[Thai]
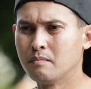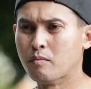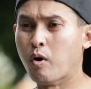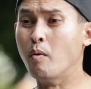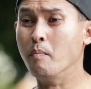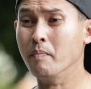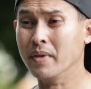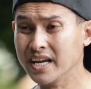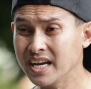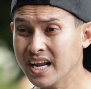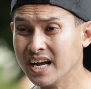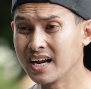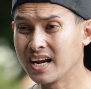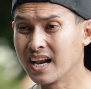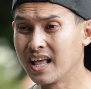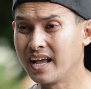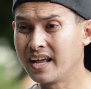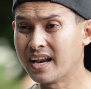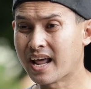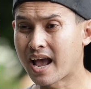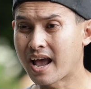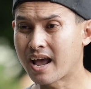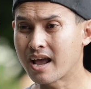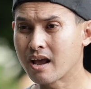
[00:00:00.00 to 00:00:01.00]
ผมไม่นึกเล
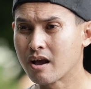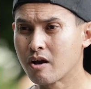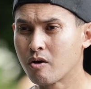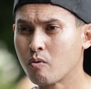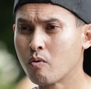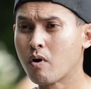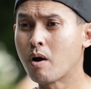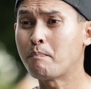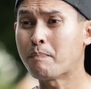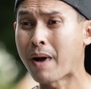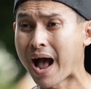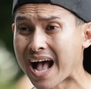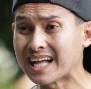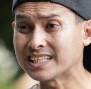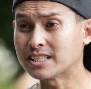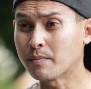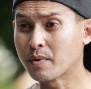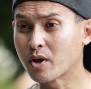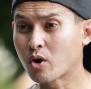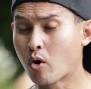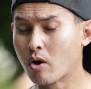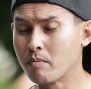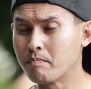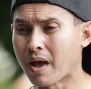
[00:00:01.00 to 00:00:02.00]
ยนะว่าป้าจะ
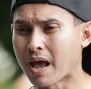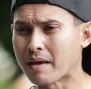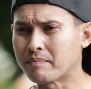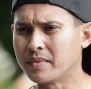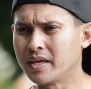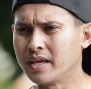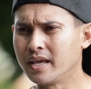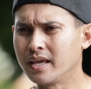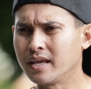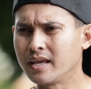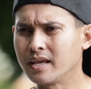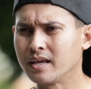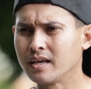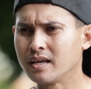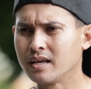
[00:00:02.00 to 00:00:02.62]
เป็นคนแบบนี้